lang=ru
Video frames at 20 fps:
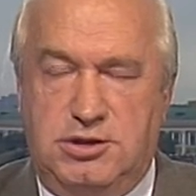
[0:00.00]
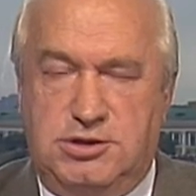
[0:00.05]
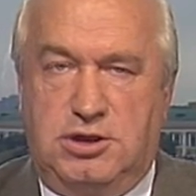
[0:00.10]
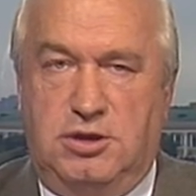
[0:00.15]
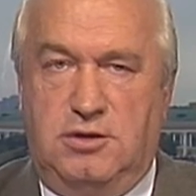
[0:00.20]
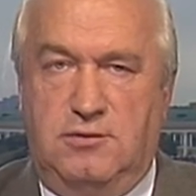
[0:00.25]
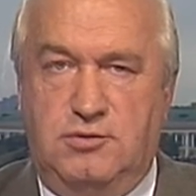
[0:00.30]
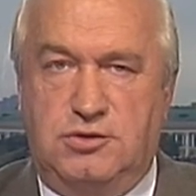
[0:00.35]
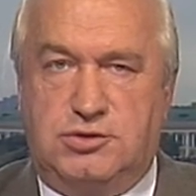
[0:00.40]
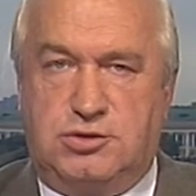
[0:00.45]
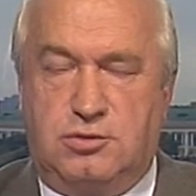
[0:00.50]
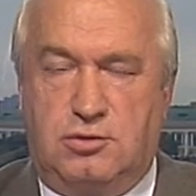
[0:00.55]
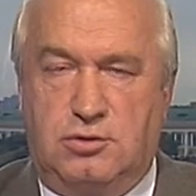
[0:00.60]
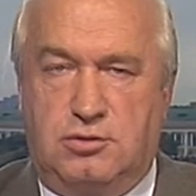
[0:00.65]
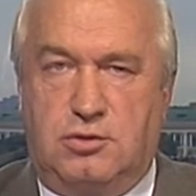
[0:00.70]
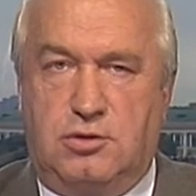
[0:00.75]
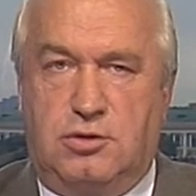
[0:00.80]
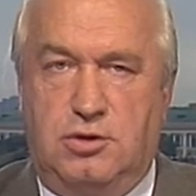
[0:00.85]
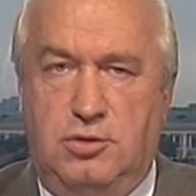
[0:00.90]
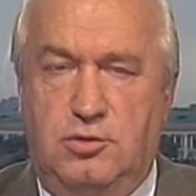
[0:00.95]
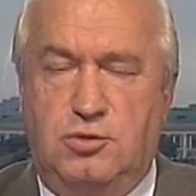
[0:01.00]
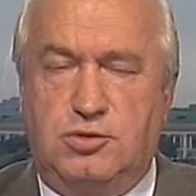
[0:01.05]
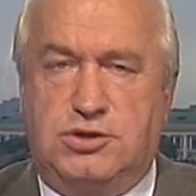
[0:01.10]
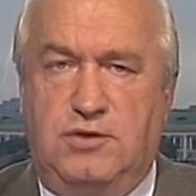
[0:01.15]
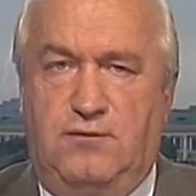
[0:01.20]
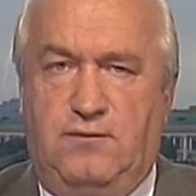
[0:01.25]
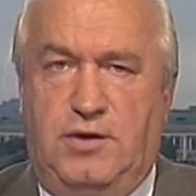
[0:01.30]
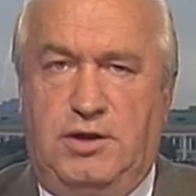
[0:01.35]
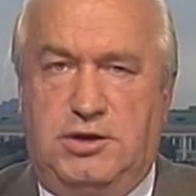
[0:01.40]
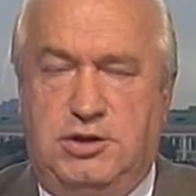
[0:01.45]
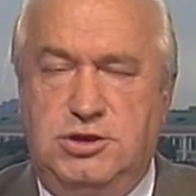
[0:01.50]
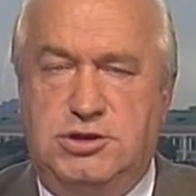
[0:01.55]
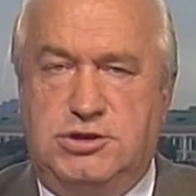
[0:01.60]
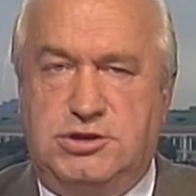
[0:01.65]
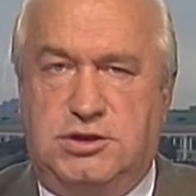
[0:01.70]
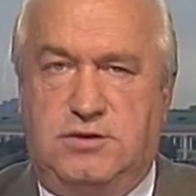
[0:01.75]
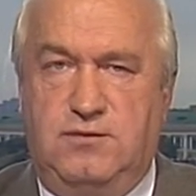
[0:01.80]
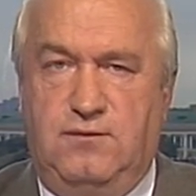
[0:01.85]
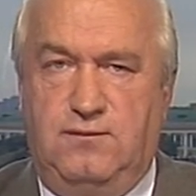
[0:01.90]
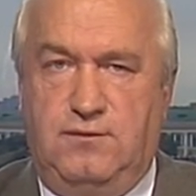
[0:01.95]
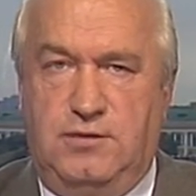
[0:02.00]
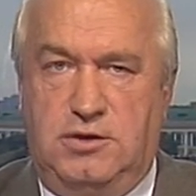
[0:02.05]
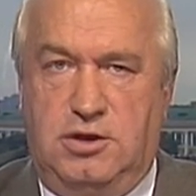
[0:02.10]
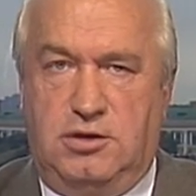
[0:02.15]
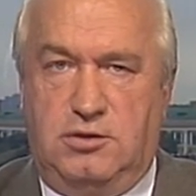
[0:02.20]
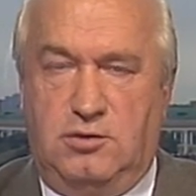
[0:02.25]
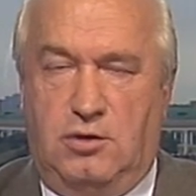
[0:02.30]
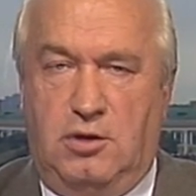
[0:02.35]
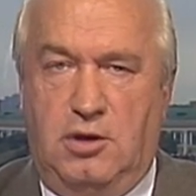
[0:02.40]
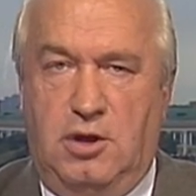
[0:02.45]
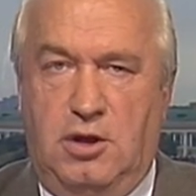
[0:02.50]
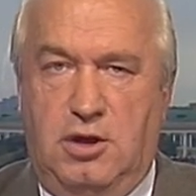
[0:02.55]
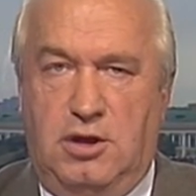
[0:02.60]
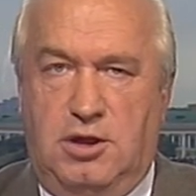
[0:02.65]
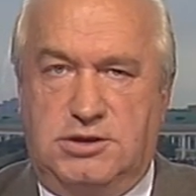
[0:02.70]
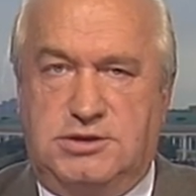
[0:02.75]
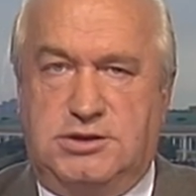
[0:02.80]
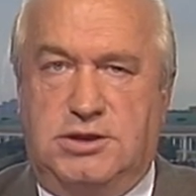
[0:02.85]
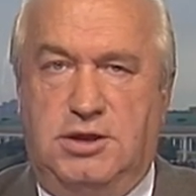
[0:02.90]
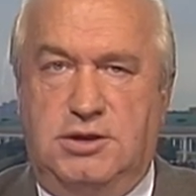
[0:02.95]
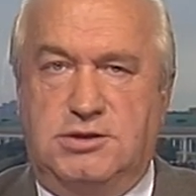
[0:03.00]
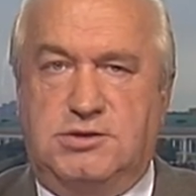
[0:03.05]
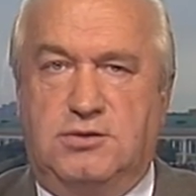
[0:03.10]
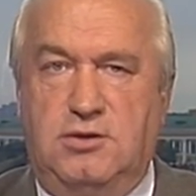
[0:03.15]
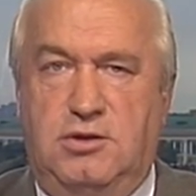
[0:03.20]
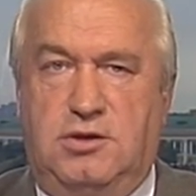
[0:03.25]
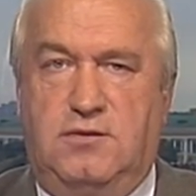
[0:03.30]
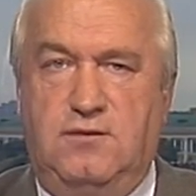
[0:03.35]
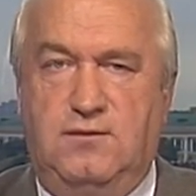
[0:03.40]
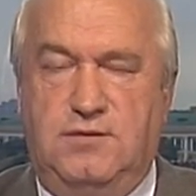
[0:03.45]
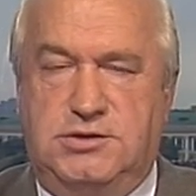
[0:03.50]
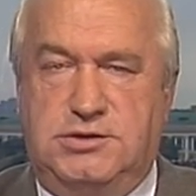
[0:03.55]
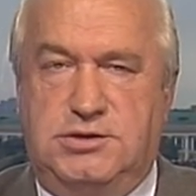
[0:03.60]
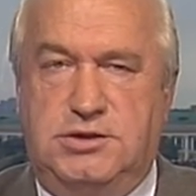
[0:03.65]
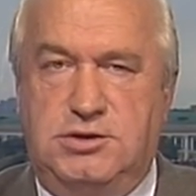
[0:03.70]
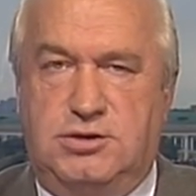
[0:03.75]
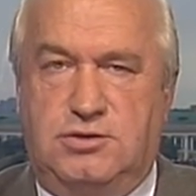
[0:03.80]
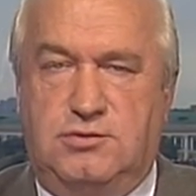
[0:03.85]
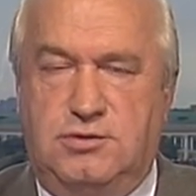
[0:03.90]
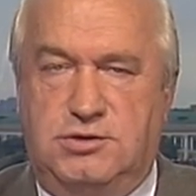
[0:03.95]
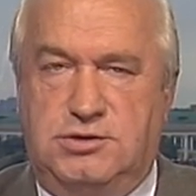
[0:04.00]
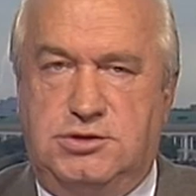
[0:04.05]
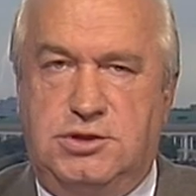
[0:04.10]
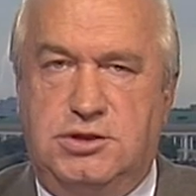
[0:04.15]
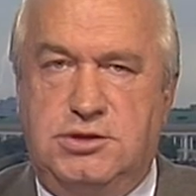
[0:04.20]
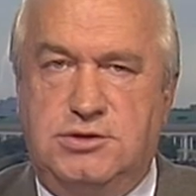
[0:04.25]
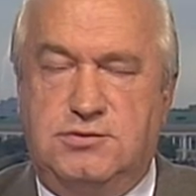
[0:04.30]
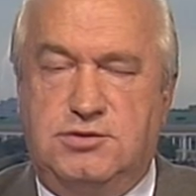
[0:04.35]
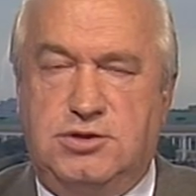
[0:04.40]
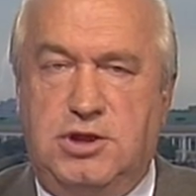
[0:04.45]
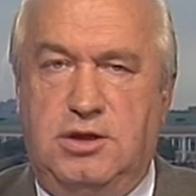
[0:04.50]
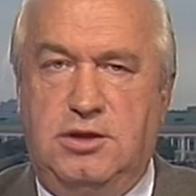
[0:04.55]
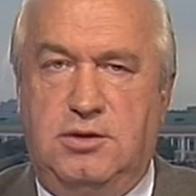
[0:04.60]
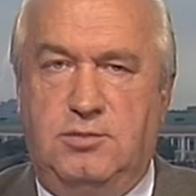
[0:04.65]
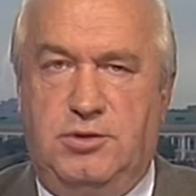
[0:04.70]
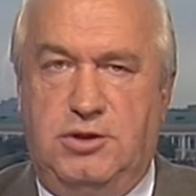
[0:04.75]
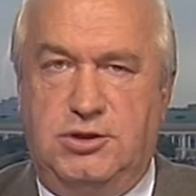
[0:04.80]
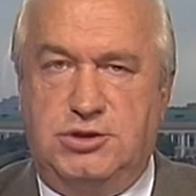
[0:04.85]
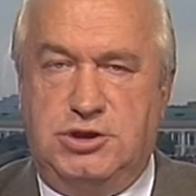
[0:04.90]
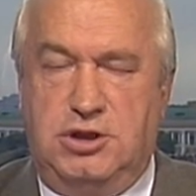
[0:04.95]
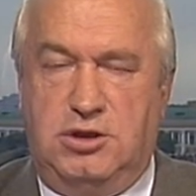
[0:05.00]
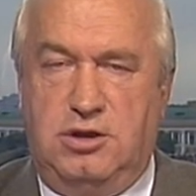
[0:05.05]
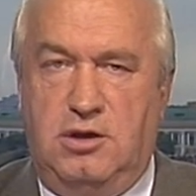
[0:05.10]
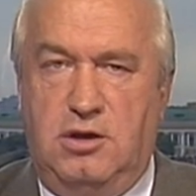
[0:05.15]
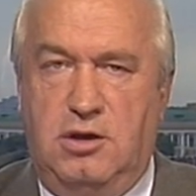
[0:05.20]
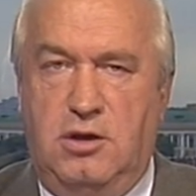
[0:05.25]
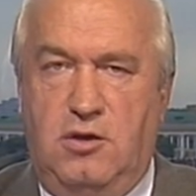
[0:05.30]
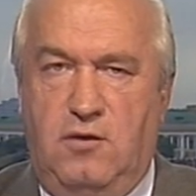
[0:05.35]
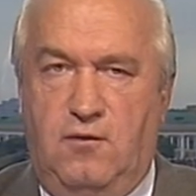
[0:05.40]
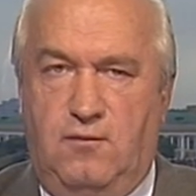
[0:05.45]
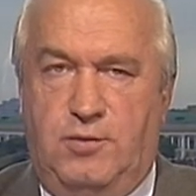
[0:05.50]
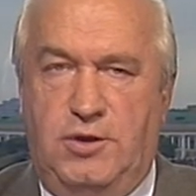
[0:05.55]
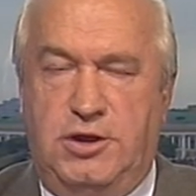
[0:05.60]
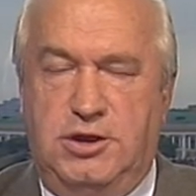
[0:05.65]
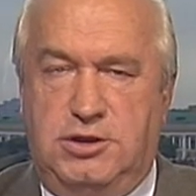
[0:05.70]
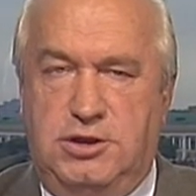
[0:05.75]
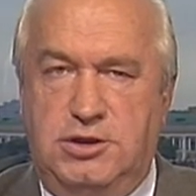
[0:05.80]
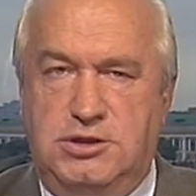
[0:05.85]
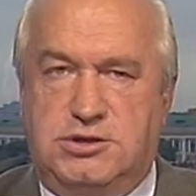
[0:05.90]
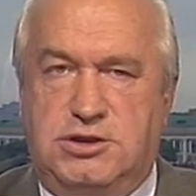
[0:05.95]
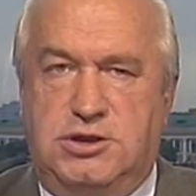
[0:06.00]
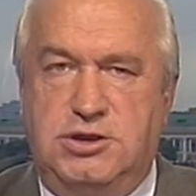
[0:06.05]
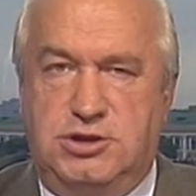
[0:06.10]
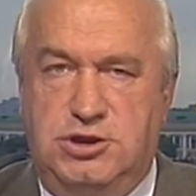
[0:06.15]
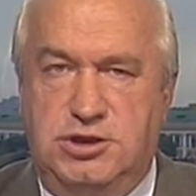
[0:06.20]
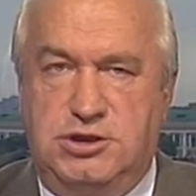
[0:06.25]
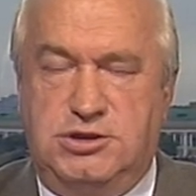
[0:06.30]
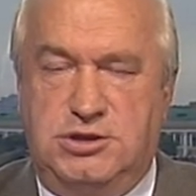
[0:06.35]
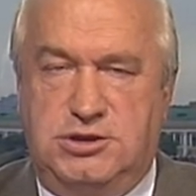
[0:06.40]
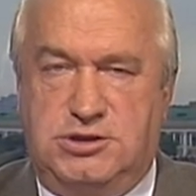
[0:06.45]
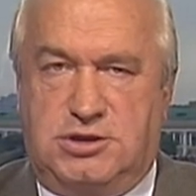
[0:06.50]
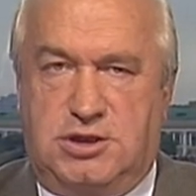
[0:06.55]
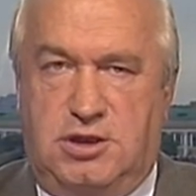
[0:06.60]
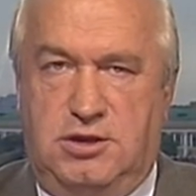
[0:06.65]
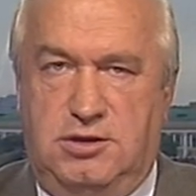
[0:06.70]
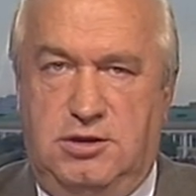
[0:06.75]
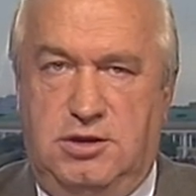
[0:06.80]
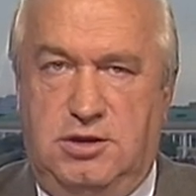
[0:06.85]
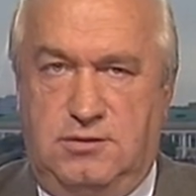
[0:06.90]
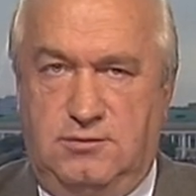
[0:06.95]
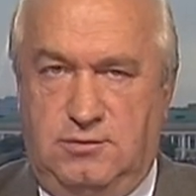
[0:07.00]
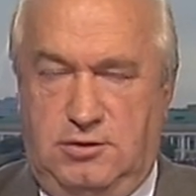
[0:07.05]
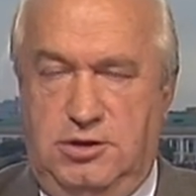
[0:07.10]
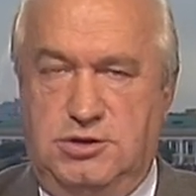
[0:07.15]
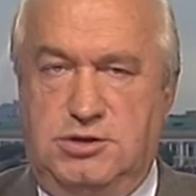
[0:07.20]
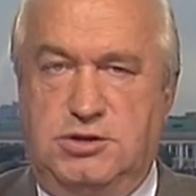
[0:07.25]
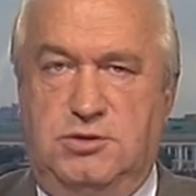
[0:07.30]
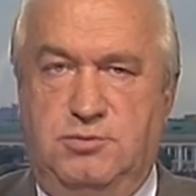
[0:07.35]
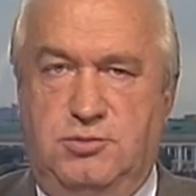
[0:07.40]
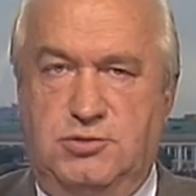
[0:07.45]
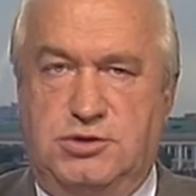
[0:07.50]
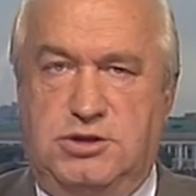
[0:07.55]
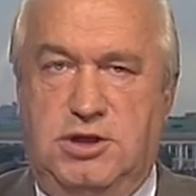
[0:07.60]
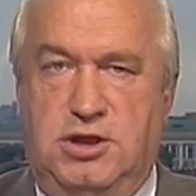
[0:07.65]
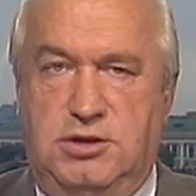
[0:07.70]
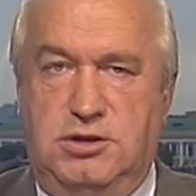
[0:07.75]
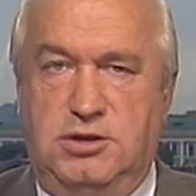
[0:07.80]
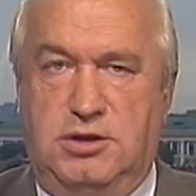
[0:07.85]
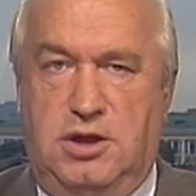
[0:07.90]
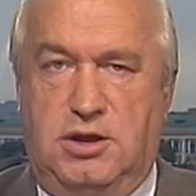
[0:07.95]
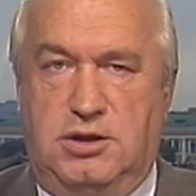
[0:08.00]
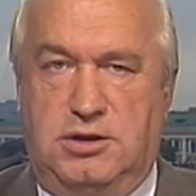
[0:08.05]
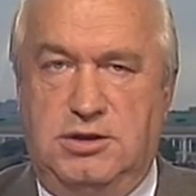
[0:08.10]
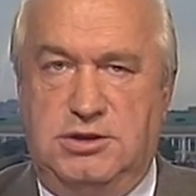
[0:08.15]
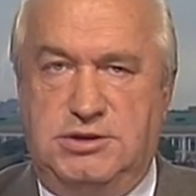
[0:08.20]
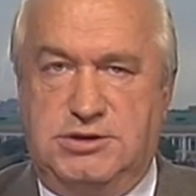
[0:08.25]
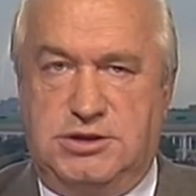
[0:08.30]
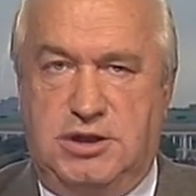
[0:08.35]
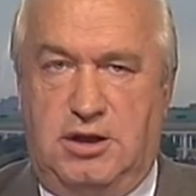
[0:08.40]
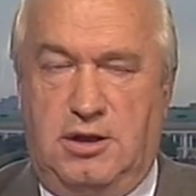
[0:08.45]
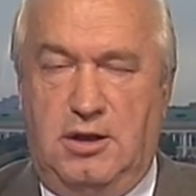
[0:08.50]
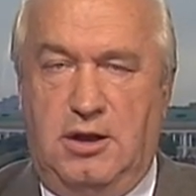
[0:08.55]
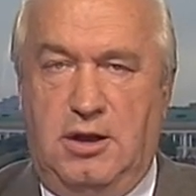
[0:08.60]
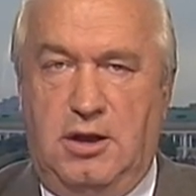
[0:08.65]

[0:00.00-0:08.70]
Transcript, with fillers: силовых структур, оно уже фактически введено. Осталось только ввести что-то. Чрезвычайное положение в политической жизни страны. Это, конечно, допускать отпускать никак нельзя.